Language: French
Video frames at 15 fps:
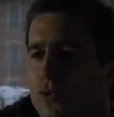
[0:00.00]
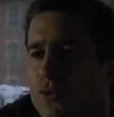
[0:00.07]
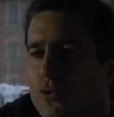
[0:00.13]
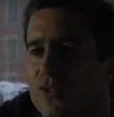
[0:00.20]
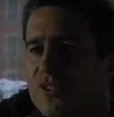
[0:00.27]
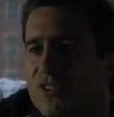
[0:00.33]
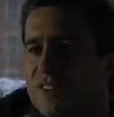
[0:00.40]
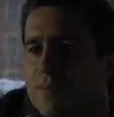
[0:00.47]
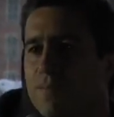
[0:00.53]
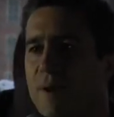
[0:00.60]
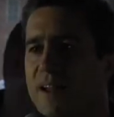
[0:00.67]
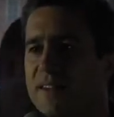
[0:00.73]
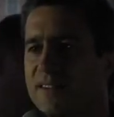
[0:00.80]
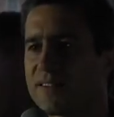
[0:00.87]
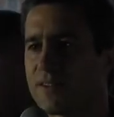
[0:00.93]
ce qui se
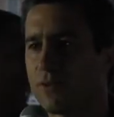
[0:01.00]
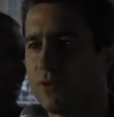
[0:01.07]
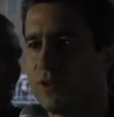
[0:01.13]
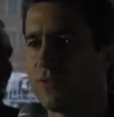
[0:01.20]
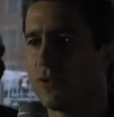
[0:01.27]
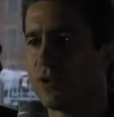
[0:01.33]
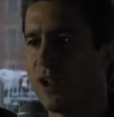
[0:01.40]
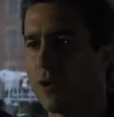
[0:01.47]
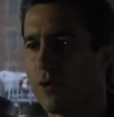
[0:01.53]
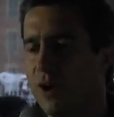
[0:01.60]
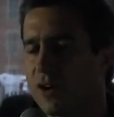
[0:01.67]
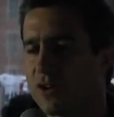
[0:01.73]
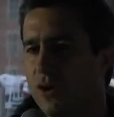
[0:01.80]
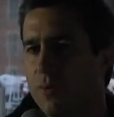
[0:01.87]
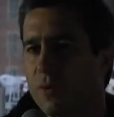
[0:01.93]
passe au niveau de la loi
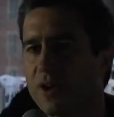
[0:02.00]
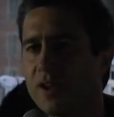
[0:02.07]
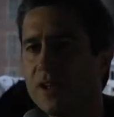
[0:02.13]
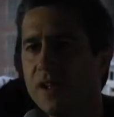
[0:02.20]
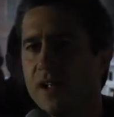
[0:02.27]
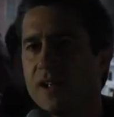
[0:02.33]
El Khomri,